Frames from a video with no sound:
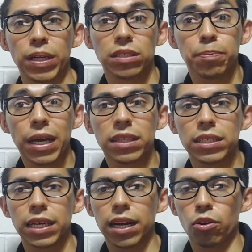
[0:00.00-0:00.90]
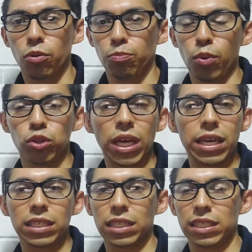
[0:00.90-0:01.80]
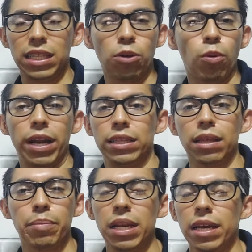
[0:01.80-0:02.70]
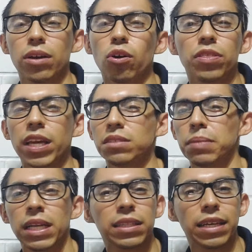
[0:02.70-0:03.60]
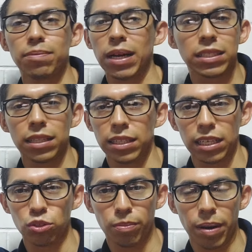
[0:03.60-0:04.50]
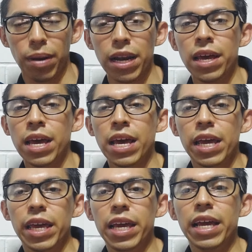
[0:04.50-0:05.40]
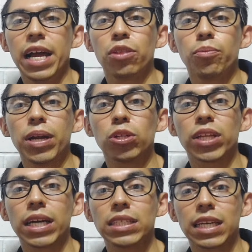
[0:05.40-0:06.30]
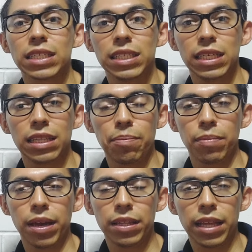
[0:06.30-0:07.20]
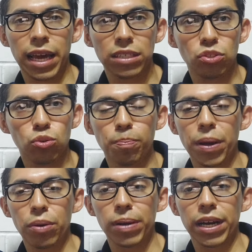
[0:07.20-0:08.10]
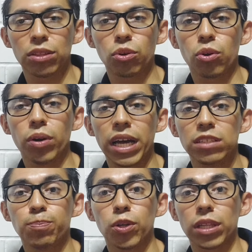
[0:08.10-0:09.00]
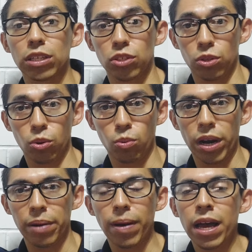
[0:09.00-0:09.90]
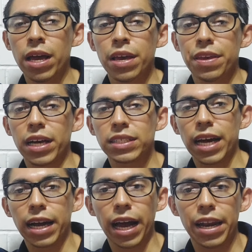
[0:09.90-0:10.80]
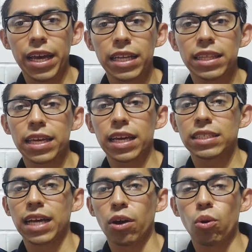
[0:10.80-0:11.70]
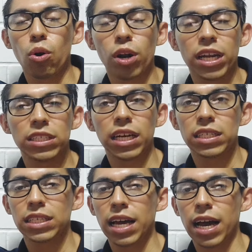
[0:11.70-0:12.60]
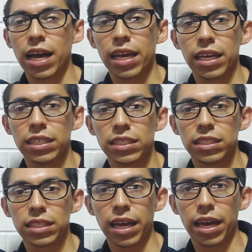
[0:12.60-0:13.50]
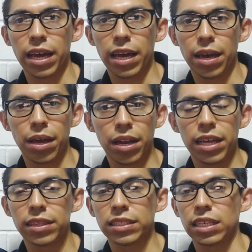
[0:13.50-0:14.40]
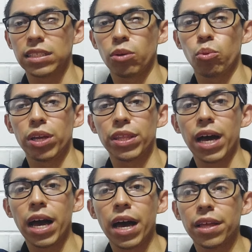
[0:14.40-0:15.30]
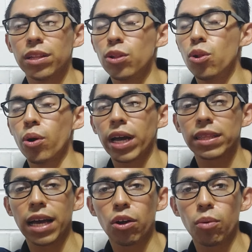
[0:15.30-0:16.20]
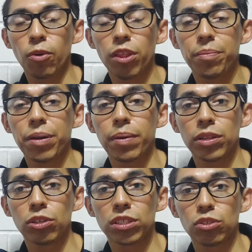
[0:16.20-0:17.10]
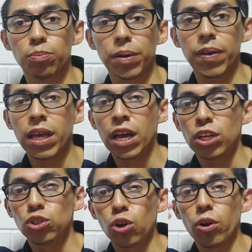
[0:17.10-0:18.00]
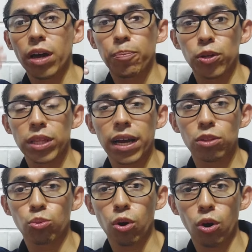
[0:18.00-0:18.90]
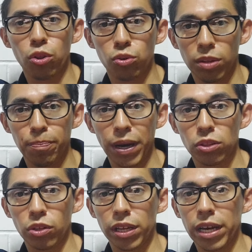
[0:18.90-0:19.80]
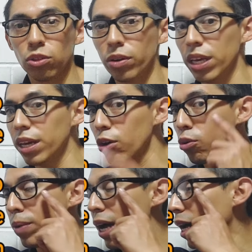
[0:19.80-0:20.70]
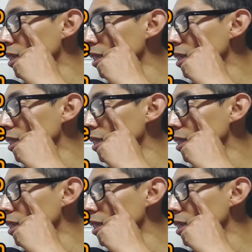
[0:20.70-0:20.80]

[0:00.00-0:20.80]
principiantes llegan con botellas así de 40 mil. Con 10,000 mil te bastan y te sobran, ¿vale? Y el número tres que sí también es súper obligatorio es protección ocular, ¿va? Ya sea careta, ya sea gogles, ya sea este, lentes de seguridad, lo que te acomode mi hermanito está súper bien, solo que proteja tu ojo de un impacto directo y que cubra